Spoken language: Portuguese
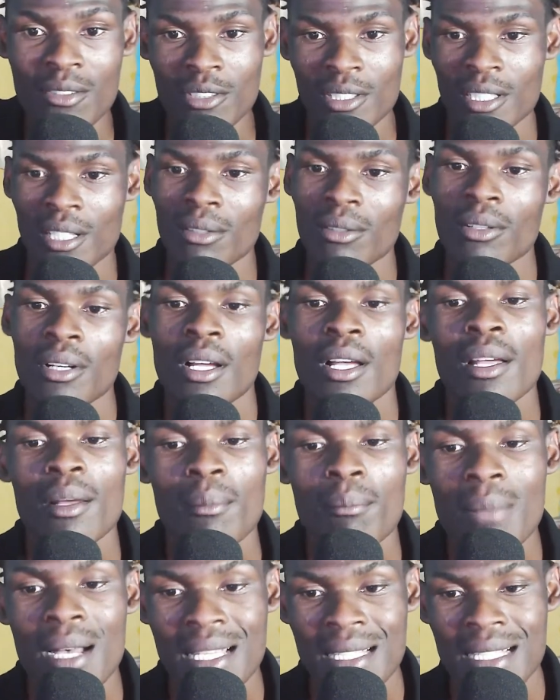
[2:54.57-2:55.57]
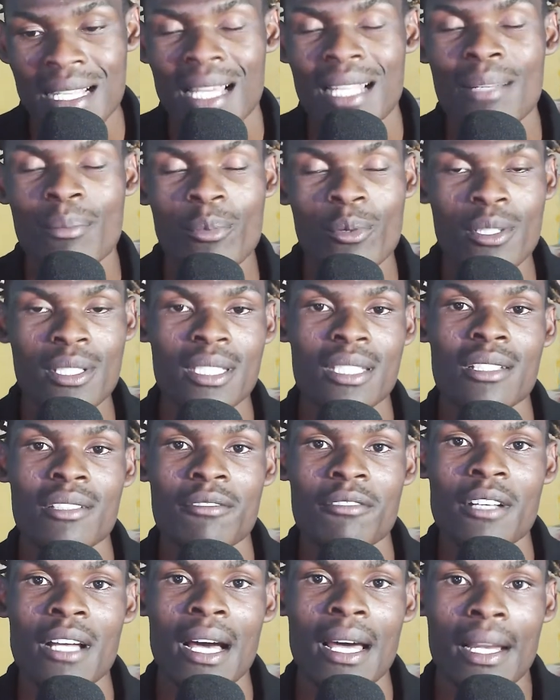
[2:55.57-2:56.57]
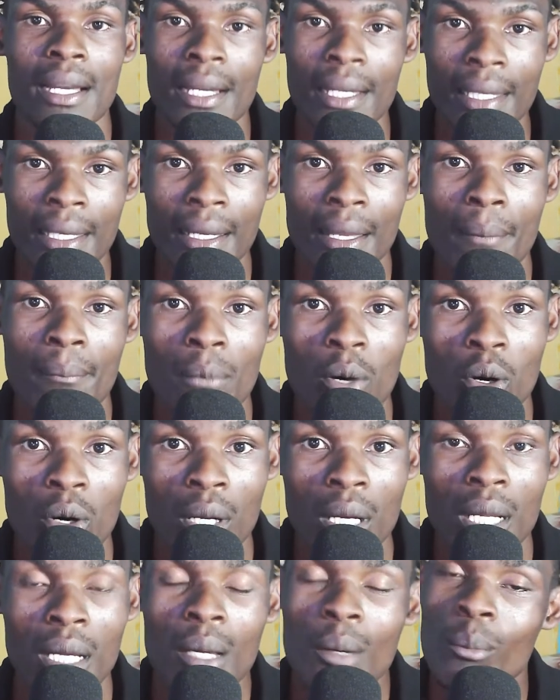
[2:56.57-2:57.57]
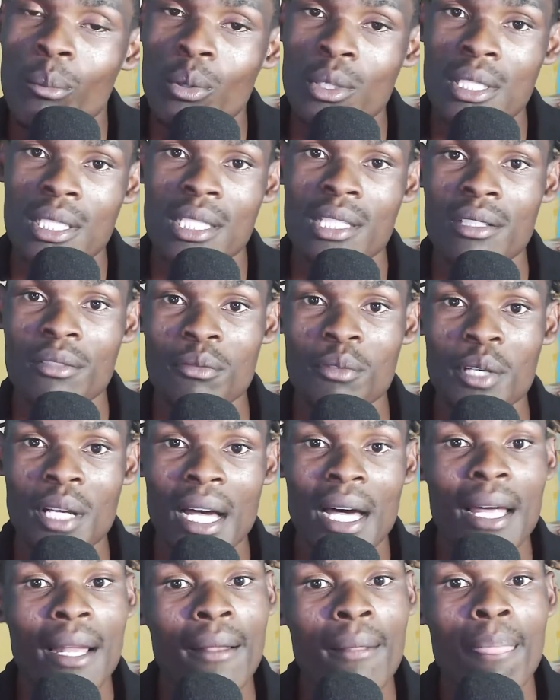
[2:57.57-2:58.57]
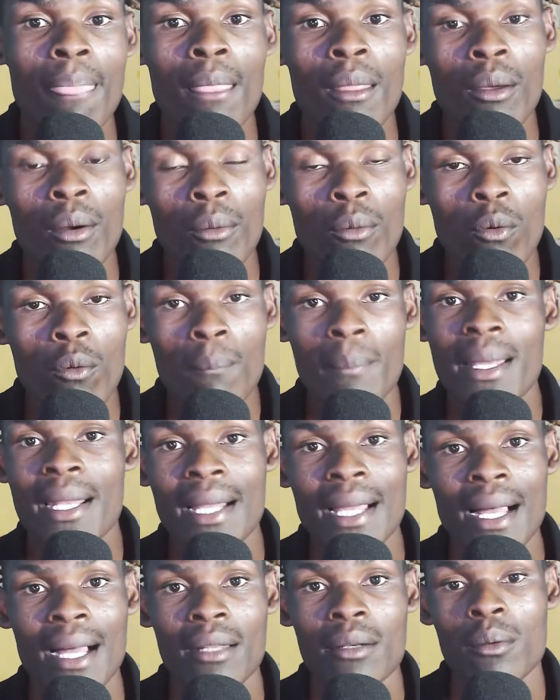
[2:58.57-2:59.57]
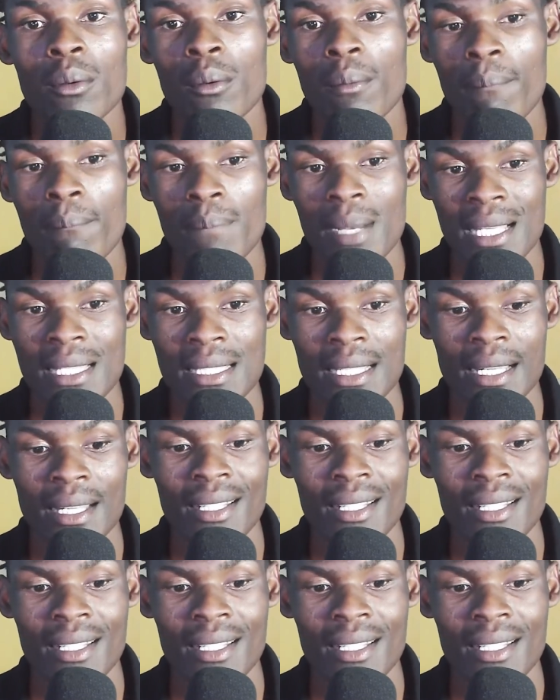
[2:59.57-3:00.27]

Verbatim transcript: Então, bazar pode significar ir embora, pode significar um mercado, bazar.